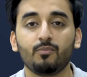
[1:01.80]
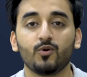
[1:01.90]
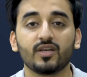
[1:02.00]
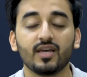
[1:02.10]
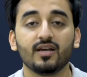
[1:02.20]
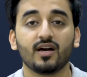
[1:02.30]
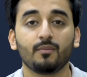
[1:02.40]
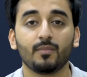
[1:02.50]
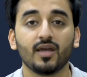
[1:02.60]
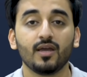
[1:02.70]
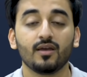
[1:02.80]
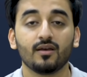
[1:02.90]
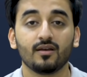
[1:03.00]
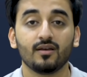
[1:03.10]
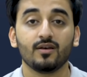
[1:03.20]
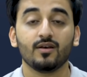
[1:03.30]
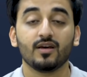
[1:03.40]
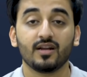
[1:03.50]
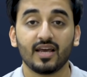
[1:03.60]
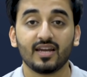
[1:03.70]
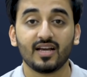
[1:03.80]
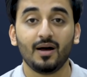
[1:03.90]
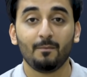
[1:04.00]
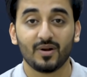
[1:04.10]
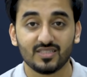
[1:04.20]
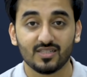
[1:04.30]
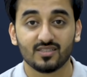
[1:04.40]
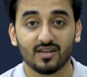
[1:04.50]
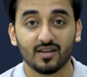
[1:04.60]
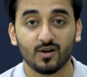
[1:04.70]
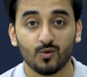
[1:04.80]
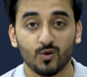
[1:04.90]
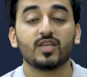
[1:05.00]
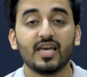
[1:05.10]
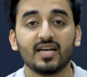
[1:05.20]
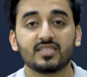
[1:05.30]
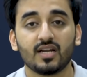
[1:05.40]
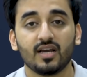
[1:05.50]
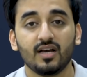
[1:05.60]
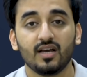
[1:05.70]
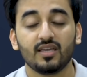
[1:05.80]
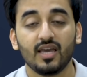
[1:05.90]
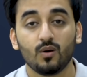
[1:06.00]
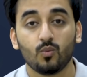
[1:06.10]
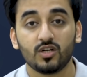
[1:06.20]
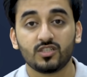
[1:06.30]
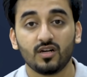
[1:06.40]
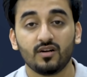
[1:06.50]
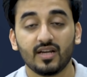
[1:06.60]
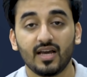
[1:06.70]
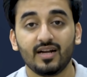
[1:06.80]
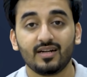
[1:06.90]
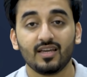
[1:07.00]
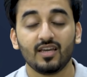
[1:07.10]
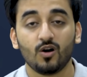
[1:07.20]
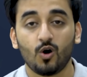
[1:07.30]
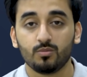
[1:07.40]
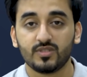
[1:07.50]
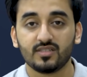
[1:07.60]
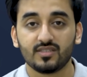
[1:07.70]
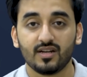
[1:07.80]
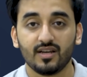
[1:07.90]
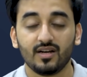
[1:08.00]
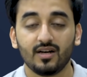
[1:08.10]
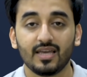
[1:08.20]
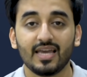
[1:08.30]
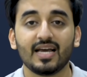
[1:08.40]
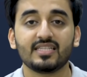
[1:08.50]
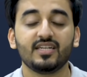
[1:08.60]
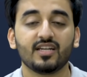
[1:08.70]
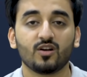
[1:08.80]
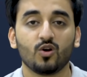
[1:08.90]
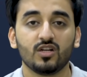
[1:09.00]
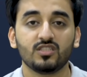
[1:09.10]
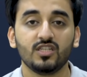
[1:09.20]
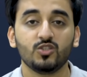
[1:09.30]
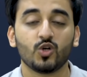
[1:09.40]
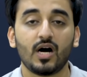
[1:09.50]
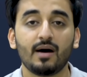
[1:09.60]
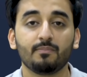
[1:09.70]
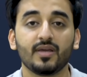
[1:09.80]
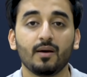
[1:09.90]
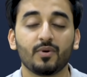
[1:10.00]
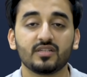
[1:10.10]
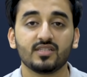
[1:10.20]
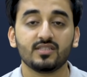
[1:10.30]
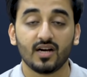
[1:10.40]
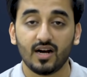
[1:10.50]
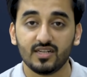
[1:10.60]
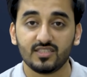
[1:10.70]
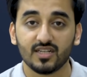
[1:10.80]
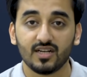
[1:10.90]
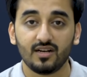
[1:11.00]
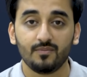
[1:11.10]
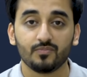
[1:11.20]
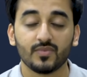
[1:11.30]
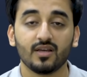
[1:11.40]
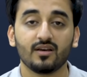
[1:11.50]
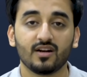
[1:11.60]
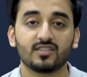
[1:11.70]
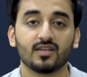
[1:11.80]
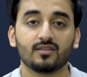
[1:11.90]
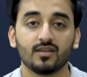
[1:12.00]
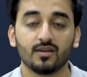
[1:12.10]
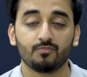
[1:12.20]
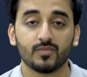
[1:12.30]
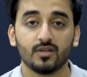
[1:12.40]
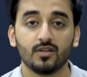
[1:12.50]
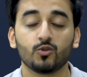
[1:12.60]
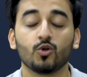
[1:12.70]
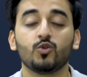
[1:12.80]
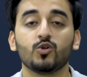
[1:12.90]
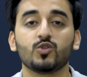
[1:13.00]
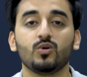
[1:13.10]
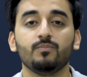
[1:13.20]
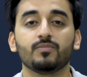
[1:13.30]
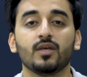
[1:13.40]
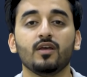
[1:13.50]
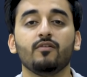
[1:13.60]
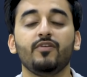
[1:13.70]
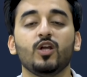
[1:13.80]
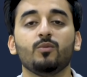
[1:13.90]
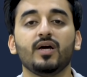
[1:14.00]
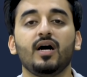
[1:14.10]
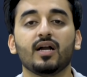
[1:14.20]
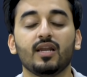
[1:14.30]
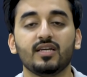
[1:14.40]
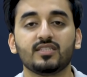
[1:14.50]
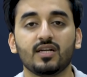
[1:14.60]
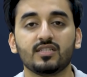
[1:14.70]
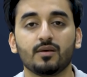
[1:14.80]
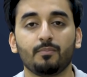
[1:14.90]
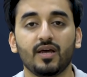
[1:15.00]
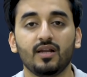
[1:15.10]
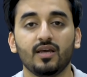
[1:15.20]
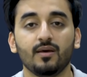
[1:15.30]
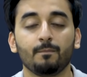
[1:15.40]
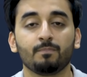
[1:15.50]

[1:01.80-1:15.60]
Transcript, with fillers: आप उनके घर में रहने का प्रेजेंस रहेगा वो ये कैसा रहेगा ये एक वर्चुअल रियलिटी ऑब्जेक्ट से रहेगा एक ऐसी टेक्नोलॉजी जो आपका प्रेजेंस हर जगह रख सकती है तो दोस्तों वीडियो में आगे लेके जाने से पहले